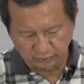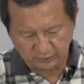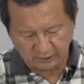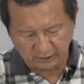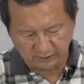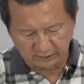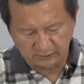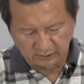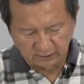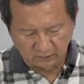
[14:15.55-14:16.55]
那
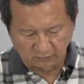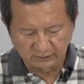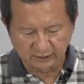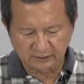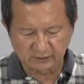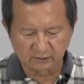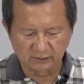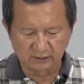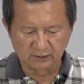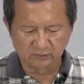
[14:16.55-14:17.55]
完成之后
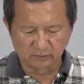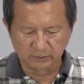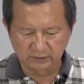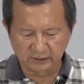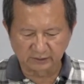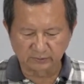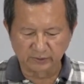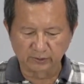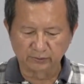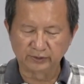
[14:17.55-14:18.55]
呢，我们测试没
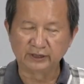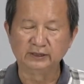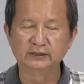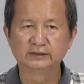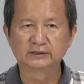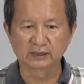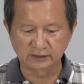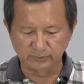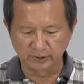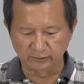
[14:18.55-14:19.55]
有问题，测
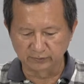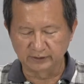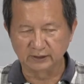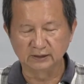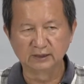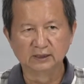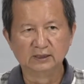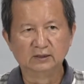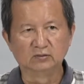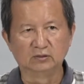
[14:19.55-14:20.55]
试没有问题。
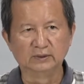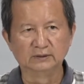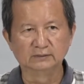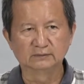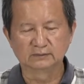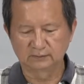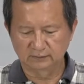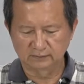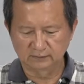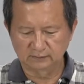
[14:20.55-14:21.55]
我们
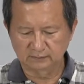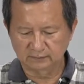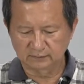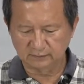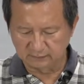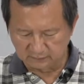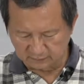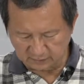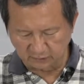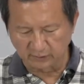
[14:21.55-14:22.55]

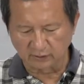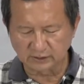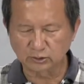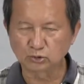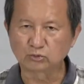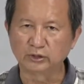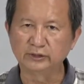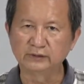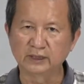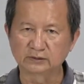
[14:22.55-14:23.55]
各位老师，如果以
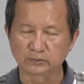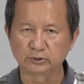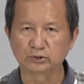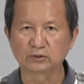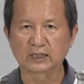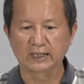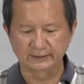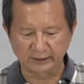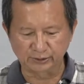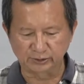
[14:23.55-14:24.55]
后你要怎么修改，
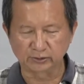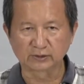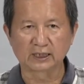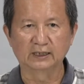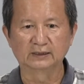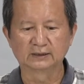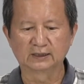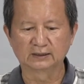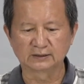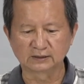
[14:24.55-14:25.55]
再去修改。
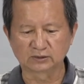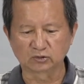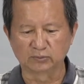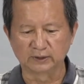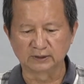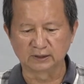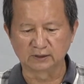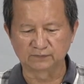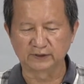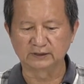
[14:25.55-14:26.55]
那这个是我们
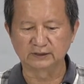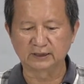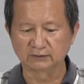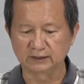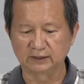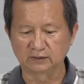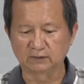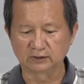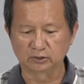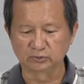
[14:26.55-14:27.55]
的飞机到这里的
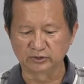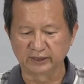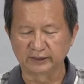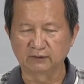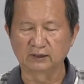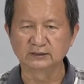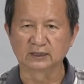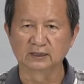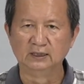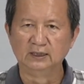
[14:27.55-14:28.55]
话，全部粘贴完成。